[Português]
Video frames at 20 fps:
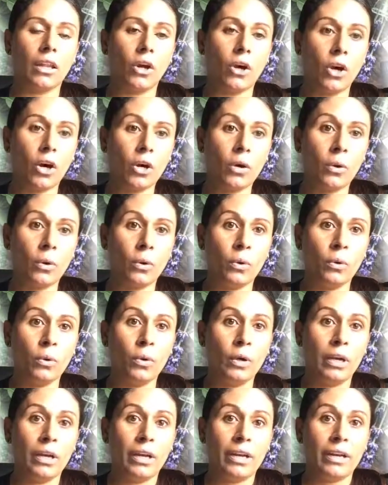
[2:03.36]
logo,
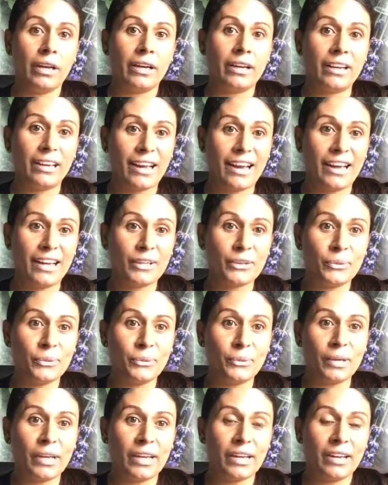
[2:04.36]

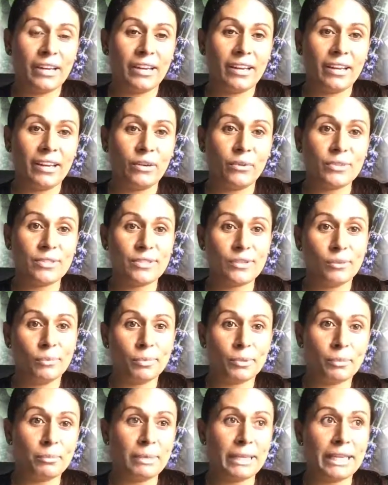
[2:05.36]
claro, eh, aconteceu um
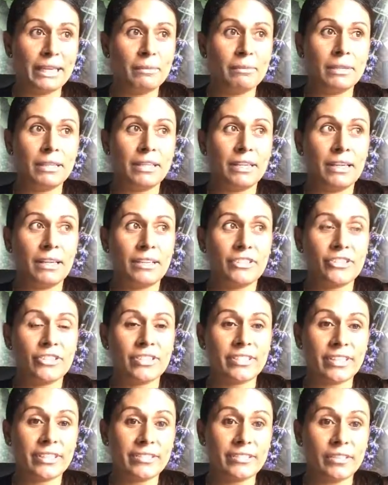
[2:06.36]
problema na
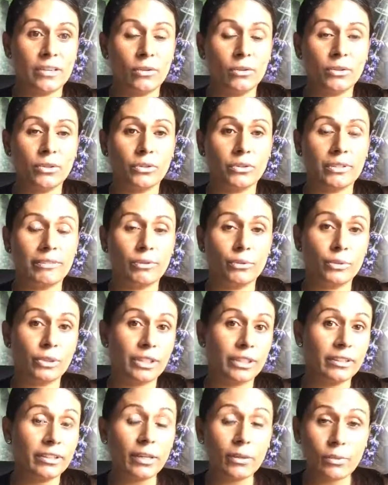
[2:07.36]
gestação quando eu estava com
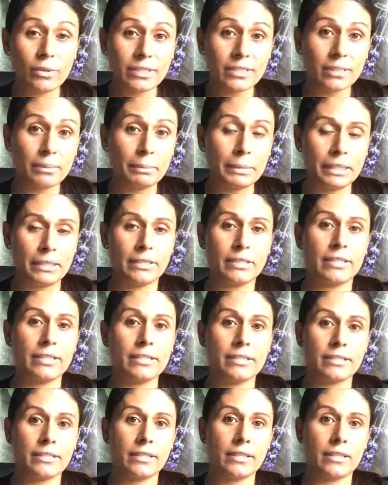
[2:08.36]
31
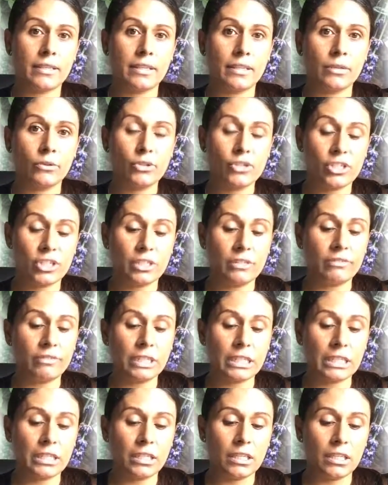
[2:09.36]
semanas e eu
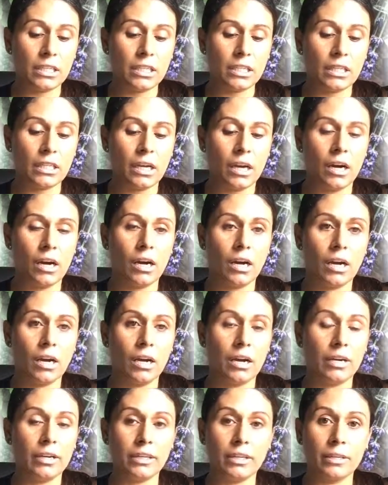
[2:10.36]
tive que
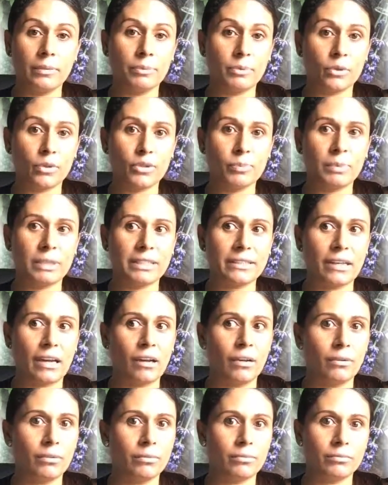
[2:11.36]
uh, ir para o
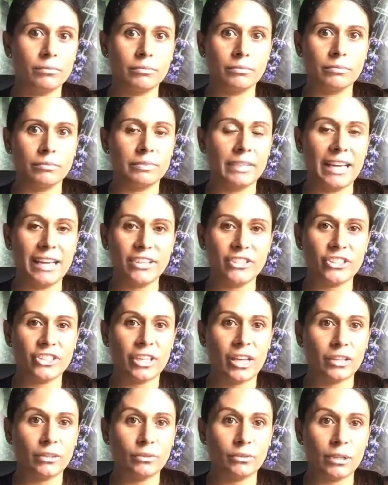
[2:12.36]
hospital né,
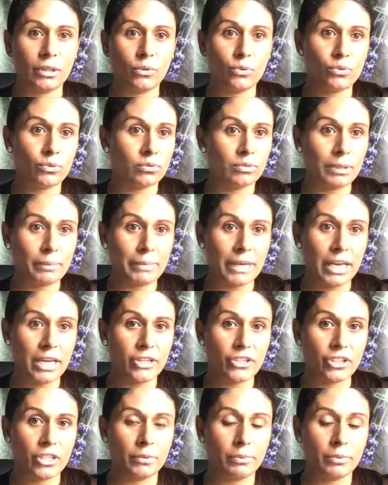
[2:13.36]
direto da consulta
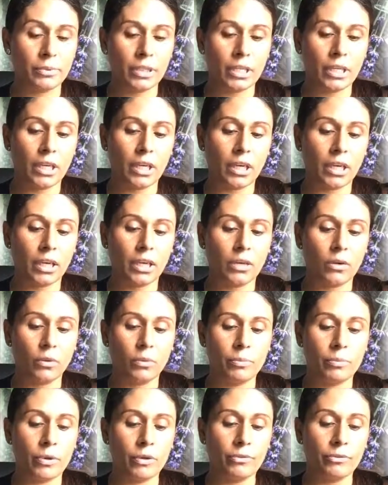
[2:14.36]
médica porque o
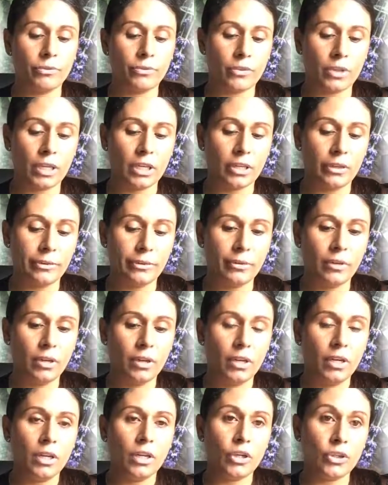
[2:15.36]
meu filho
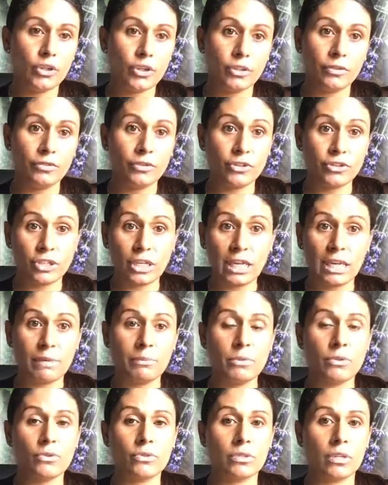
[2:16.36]
eu tive
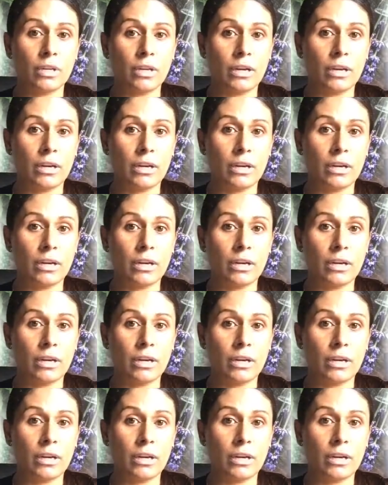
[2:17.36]
gêmeos, a,